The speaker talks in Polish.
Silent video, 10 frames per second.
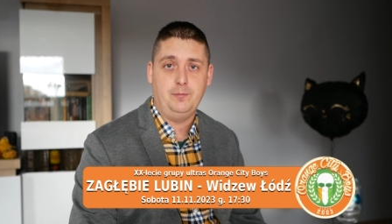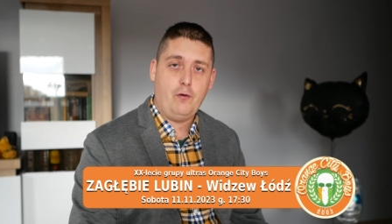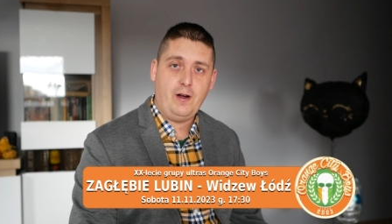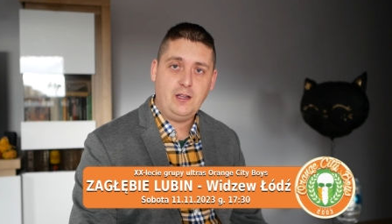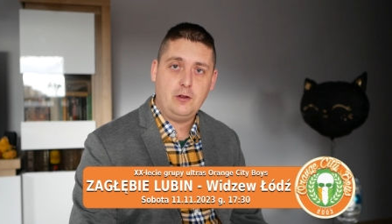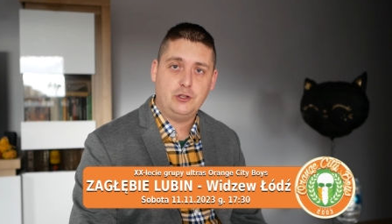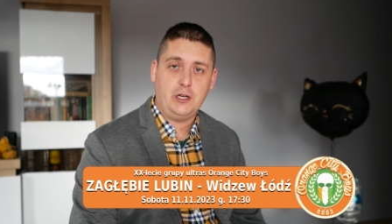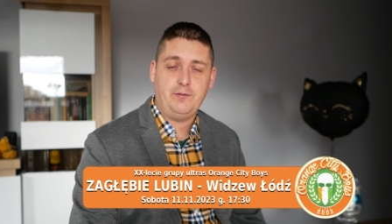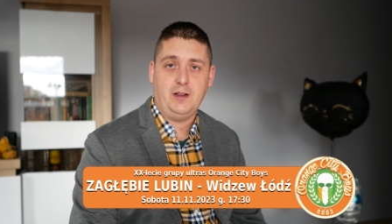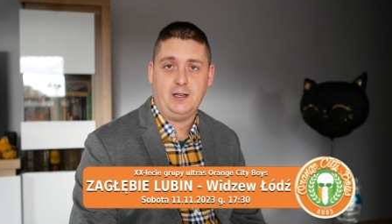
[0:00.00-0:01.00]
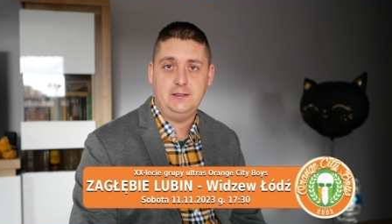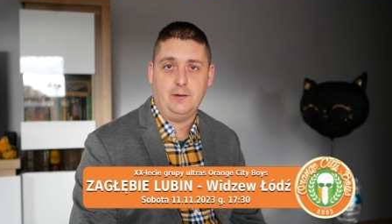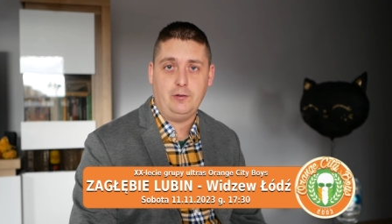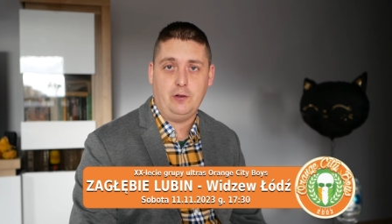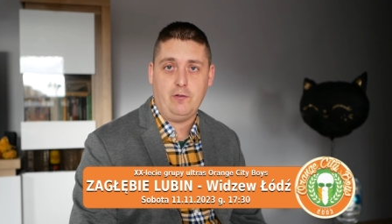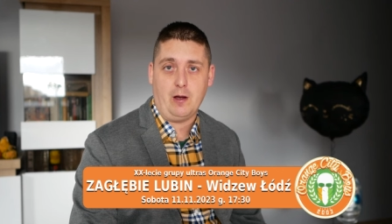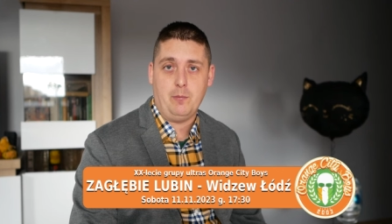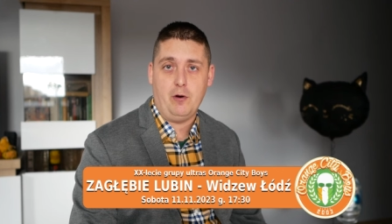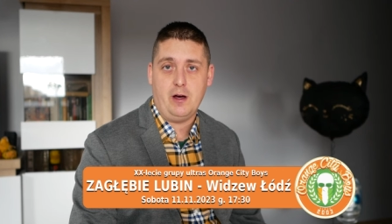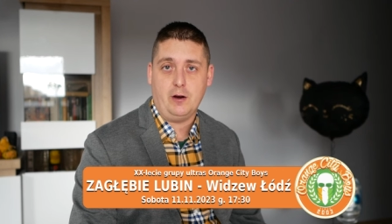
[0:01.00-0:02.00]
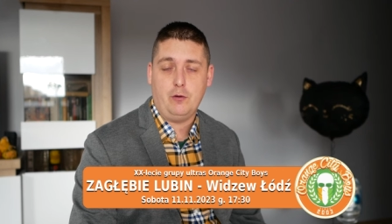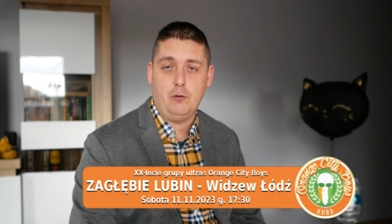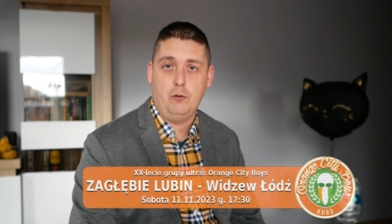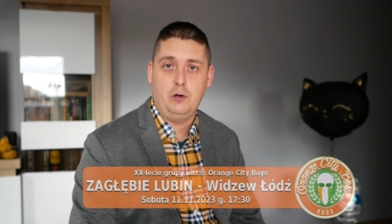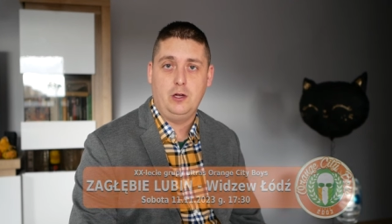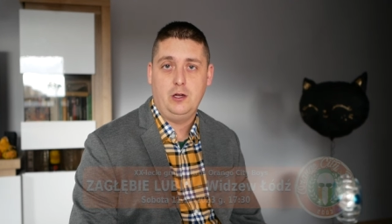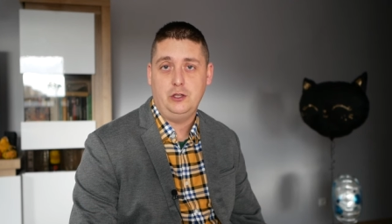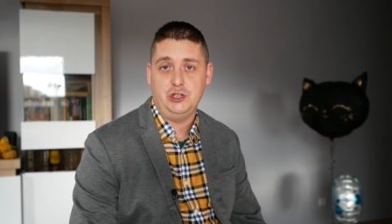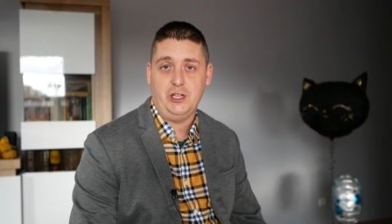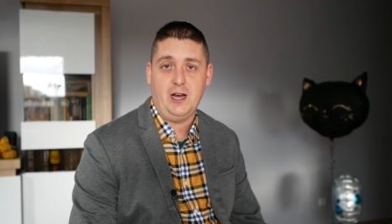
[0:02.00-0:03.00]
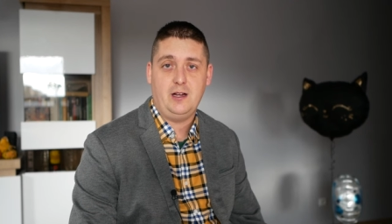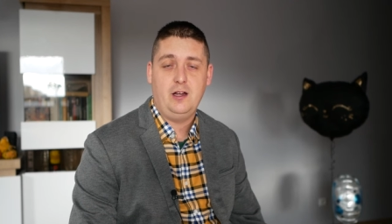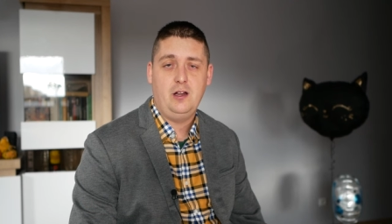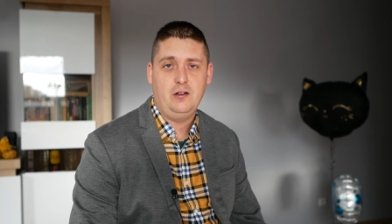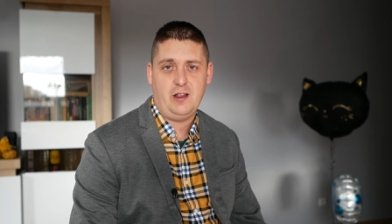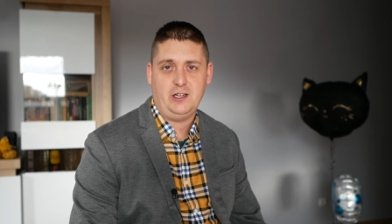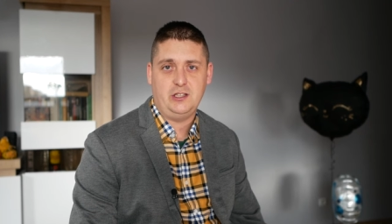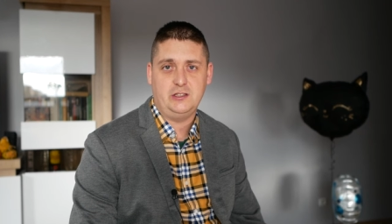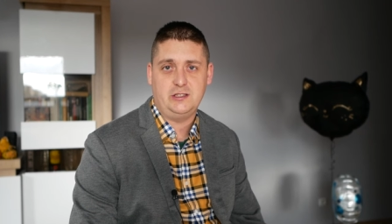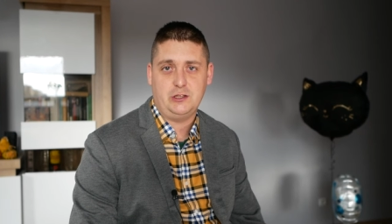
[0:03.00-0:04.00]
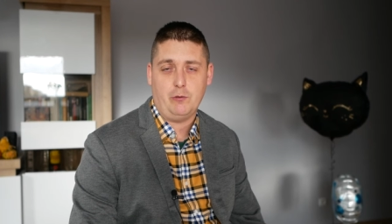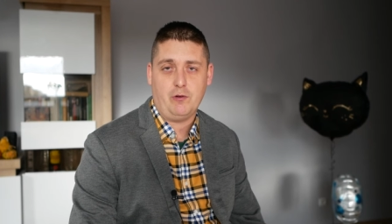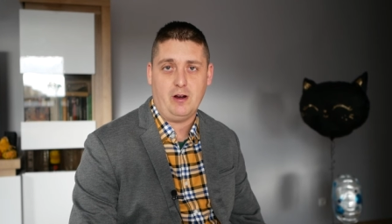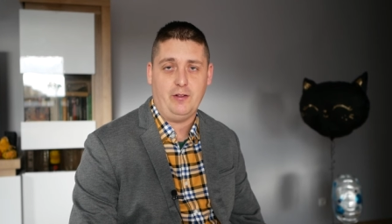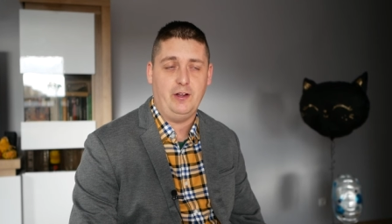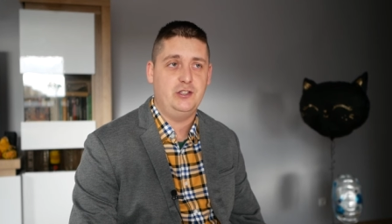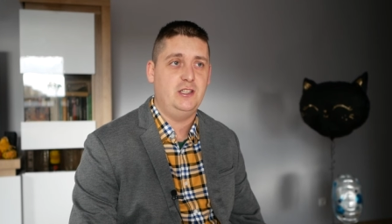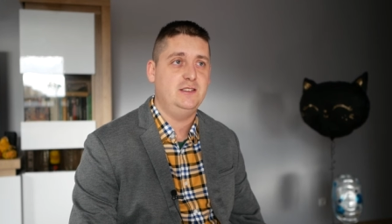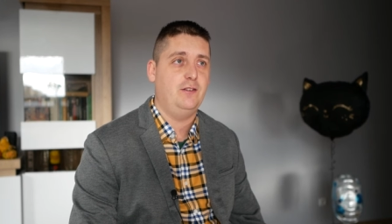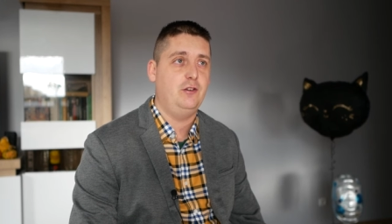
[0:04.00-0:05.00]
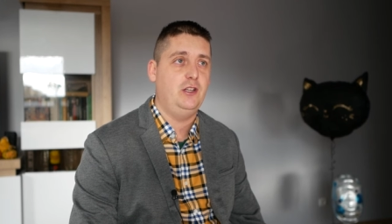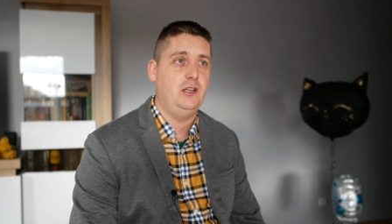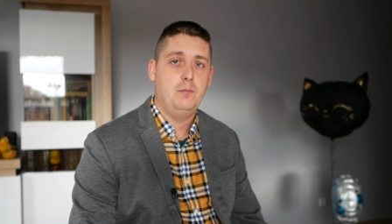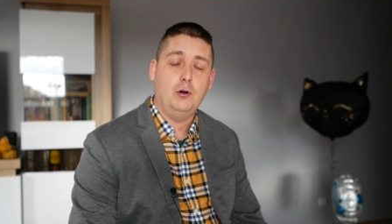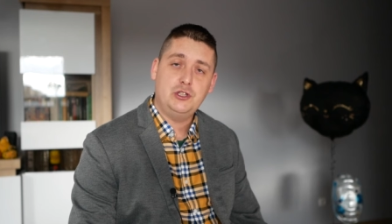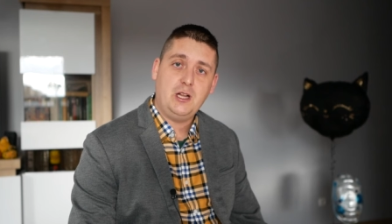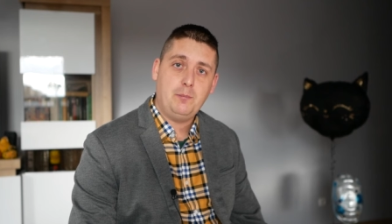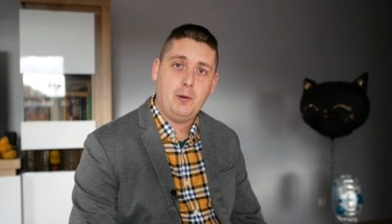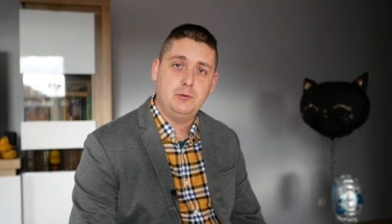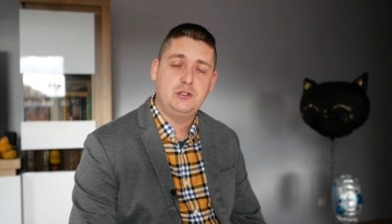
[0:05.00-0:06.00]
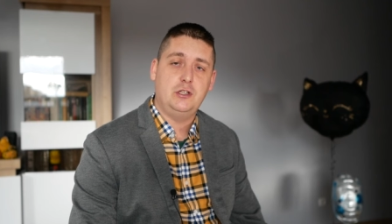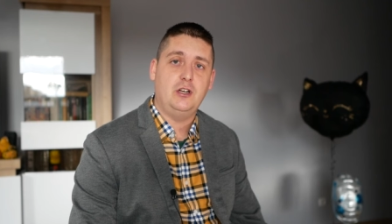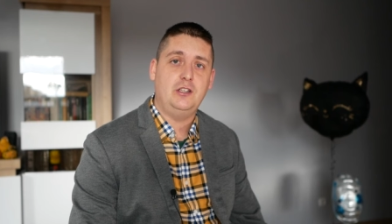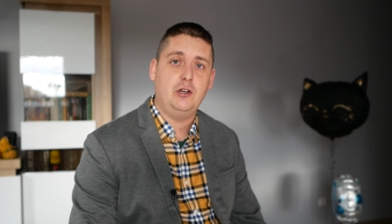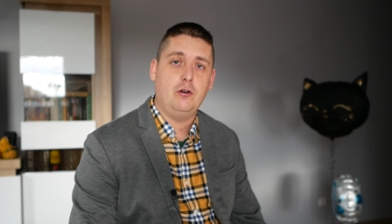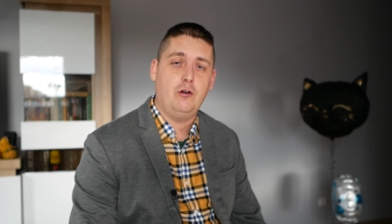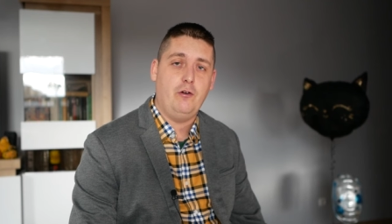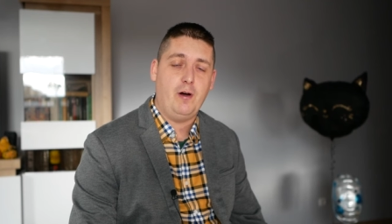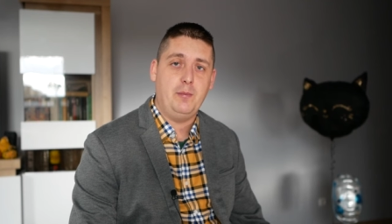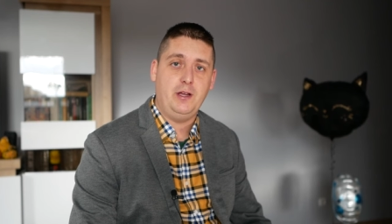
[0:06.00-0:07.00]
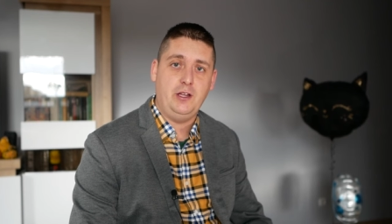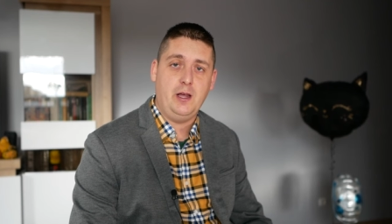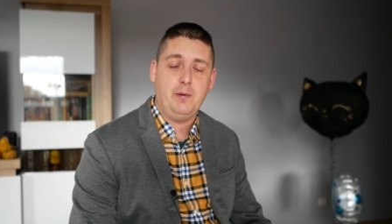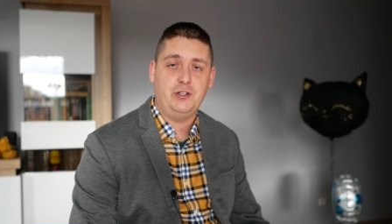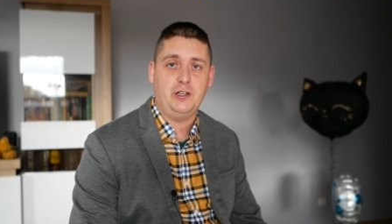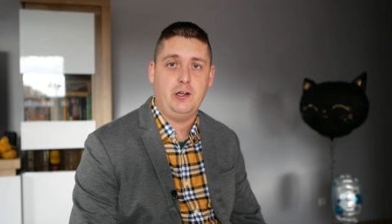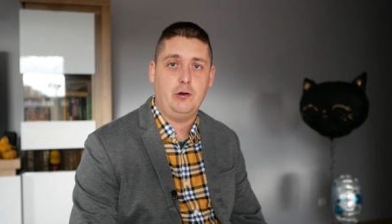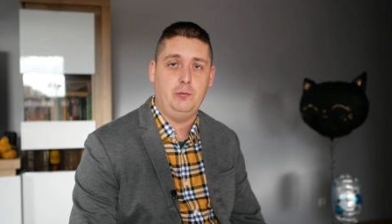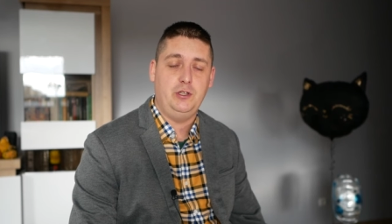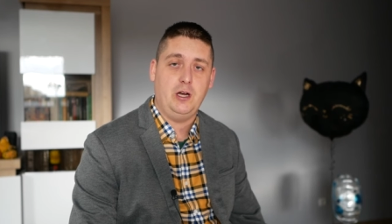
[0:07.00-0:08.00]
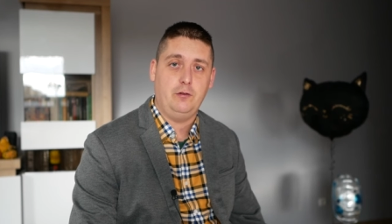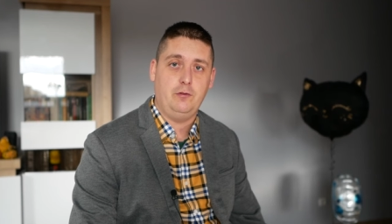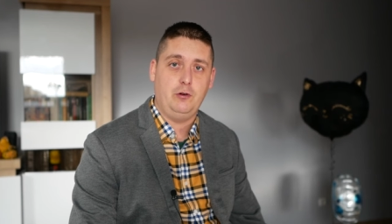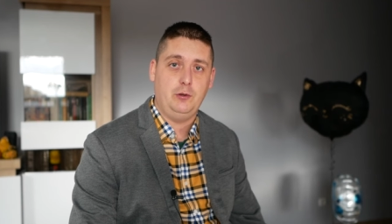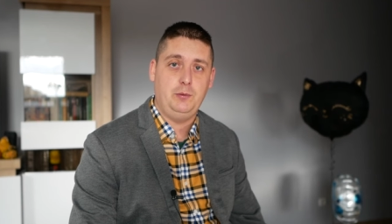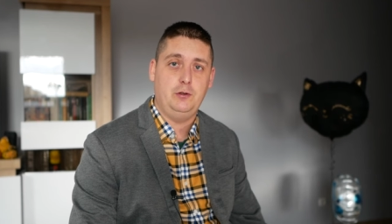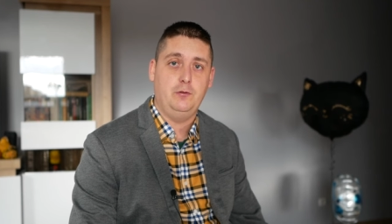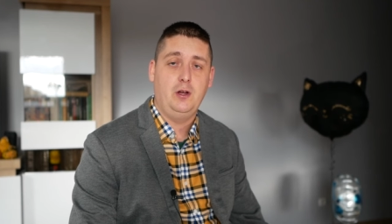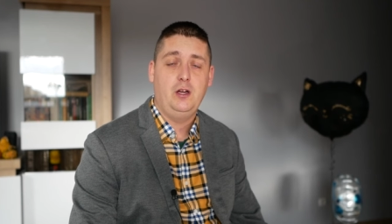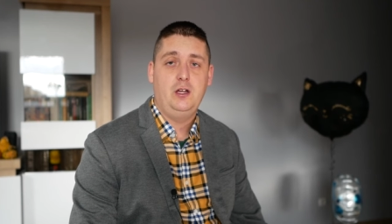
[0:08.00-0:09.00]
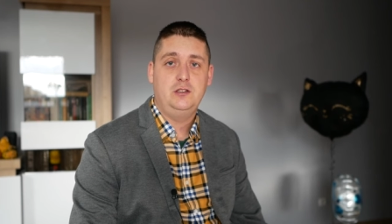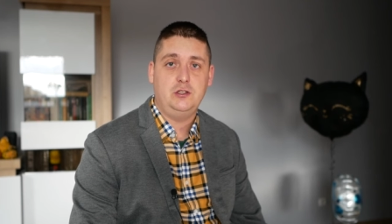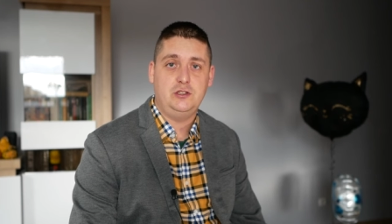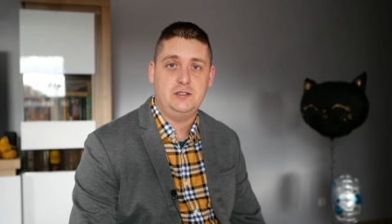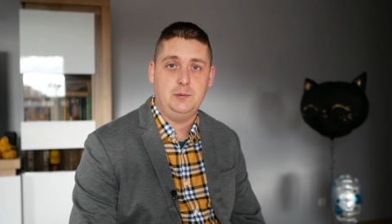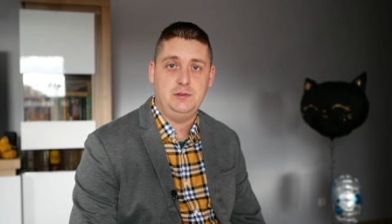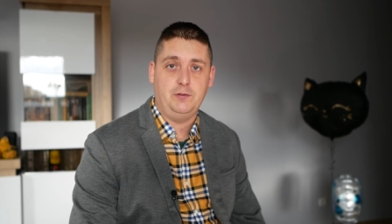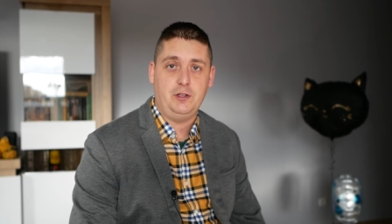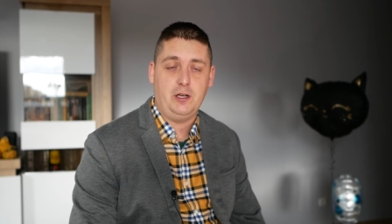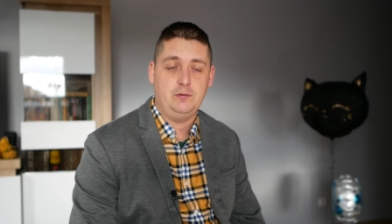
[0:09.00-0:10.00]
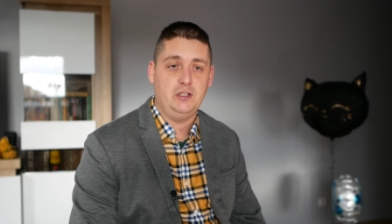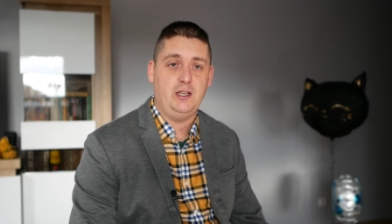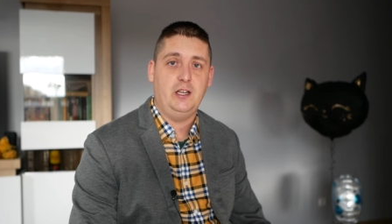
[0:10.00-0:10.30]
Chowanie do szafy takich zawodników jak Bochar, Kruk, czy jach, to także strzał w kolano. Jeżeli zawodnik może nam pomóc, to dlaczego go chowamy i nie ma żadnych komunikatów do kibiców, co się z tym zawodnikiem dzieje.